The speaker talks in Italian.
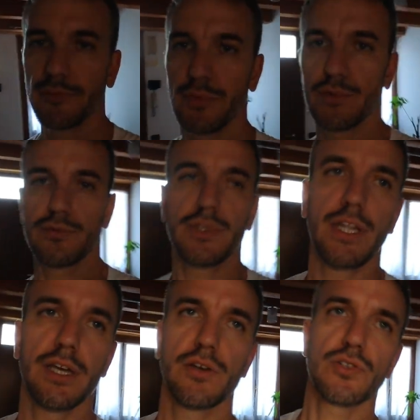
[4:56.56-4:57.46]
tipo una
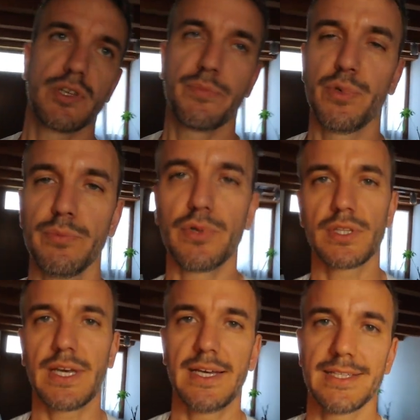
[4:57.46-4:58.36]
delle cose più
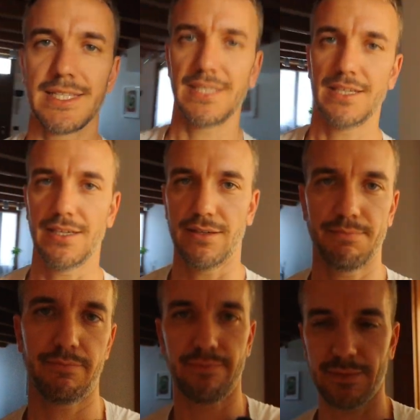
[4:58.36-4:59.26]
importanti
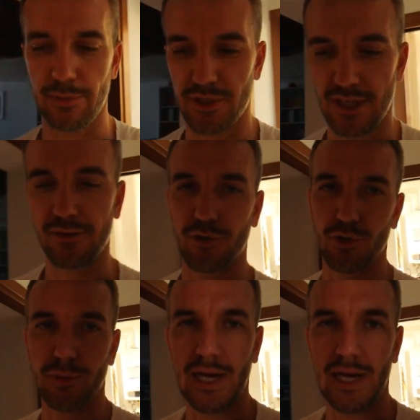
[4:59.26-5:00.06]
che mi servono